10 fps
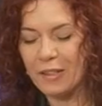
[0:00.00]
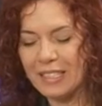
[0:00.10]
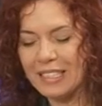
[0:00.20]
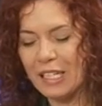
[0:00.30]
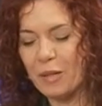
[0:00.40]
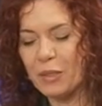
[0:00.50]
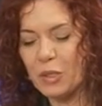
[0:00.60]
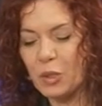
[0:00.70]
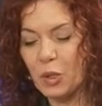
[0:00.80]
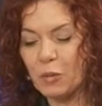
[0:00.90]
que se llame
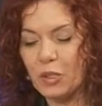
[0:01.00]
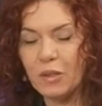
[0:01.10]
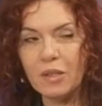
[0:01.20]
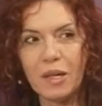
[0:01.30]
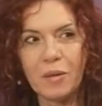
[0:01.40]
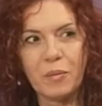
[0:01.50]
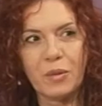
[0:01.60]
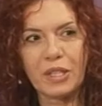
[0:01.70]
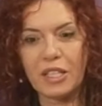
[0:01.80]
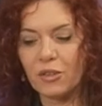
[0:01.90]
insomnio
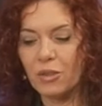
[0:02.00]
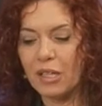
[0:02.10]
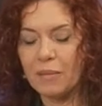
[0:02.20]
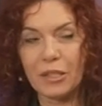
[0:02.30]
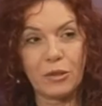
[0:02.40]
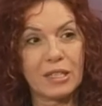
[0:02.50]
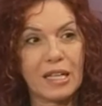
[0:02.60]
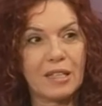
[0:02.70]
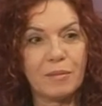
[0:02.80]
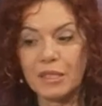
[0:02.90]
porque yo la
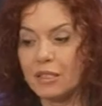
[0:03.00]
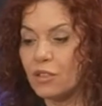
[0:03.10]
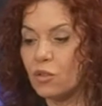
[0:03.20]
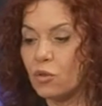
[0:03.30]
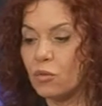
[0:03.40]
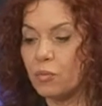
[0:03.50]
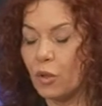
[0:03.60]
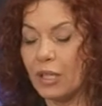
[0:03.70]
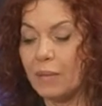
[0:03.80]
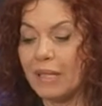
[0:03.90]
mayoría de mis
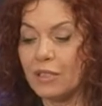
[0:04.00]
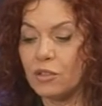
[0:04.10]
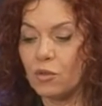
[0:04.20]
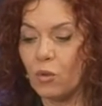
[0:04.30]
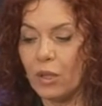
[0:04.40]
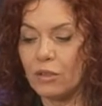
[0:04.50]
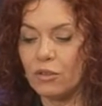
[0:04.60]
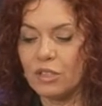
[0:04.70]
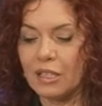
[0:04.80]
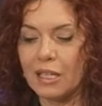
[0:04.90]
poemas,
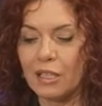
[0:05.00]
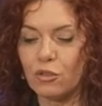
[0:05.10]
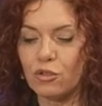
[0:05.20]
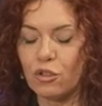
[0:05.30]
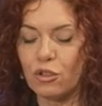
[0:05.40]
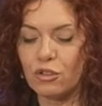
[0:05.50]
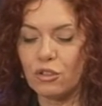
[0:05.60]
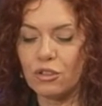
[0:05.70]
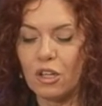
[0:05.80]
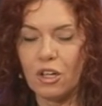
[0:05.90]
cuentos y relatos
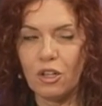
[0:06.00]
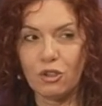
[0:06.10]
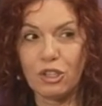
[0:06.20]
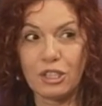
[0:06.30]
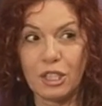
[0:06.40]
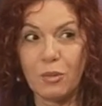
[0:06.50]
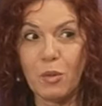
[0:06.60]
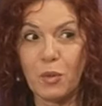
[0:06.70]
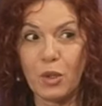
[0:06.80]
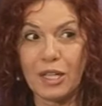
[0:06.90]
cortos los
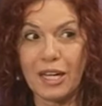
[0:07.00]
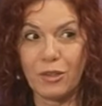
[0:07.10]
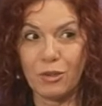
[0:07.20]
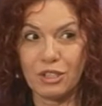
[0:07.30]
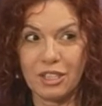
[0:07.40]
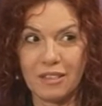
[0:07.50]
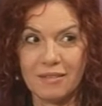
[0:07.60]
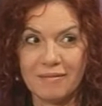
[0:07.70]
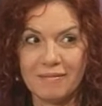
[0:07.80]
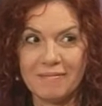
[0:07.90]
escribo por la noche.
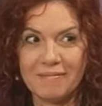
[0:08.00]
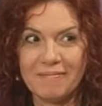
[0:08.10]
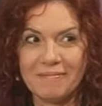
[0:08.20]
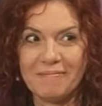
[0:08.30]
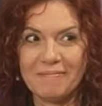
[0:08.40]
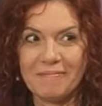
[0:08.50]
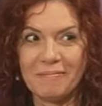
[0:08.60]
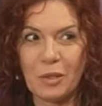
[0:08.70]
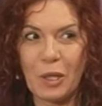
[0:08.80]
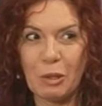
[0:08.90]

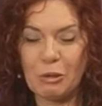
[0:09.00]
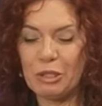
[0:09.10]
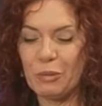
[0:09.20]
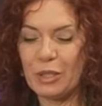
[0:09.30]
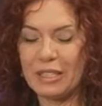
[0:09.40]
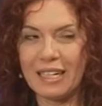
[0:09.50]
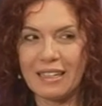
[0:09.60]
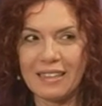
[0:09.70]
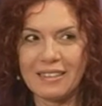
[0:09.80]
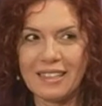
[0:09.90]
Por la noche muy
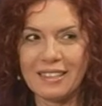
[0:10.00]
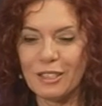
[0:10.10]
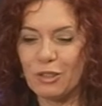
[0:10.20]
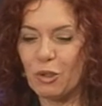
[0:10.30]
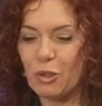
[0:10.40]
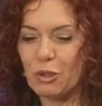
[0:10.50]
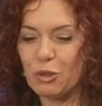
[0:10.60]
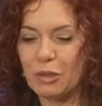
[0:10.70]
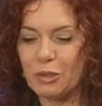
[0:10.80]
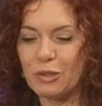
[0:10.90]
tarde. Casi todos los
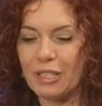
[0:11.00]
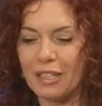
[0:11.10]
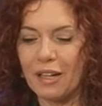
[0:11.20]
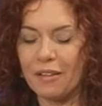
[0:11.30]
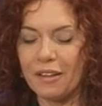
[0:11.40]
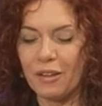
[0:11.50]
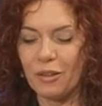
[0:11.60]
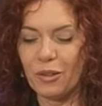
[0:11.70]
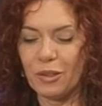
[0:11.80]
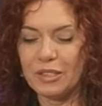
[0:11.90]
cuentos han
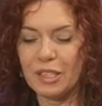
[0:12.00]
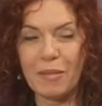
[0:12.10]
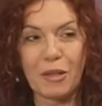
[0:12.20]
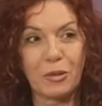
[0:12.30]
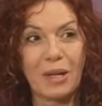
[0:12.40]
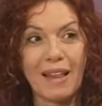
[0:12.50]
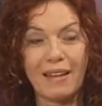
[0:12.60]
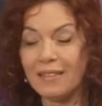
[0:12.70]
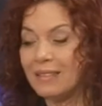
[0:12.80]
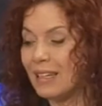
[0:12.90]
nacido de
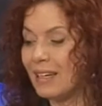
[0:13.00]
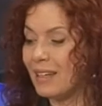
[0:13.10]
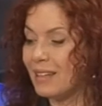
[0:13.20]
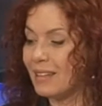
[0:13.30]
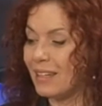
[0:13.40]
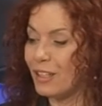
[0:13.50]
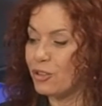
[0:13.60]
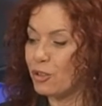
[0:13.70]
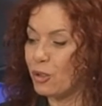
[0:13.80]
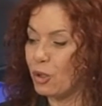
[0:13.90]
madrugada. De
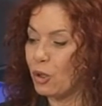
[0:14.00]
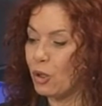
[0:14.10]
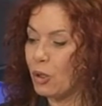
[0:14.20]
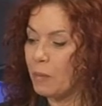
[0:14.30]
hecho,